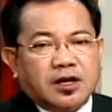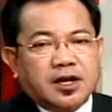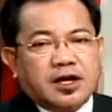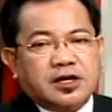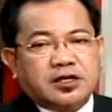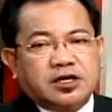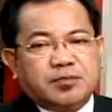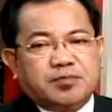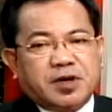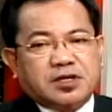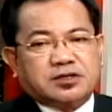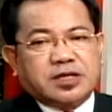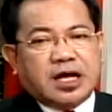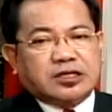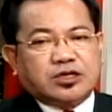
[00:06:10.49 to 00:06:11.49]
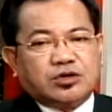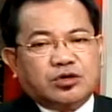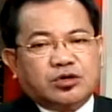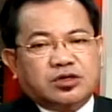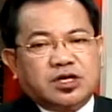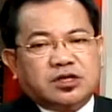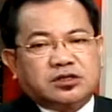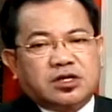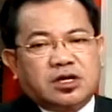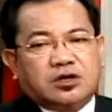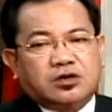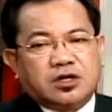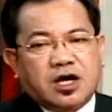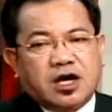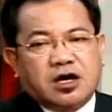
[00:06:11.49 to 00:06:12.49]
na naging pagtatago ng
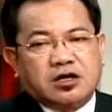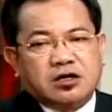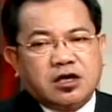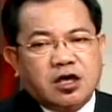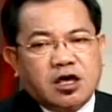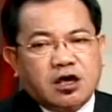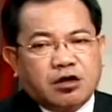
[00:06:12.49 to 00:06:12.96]
tinaguriang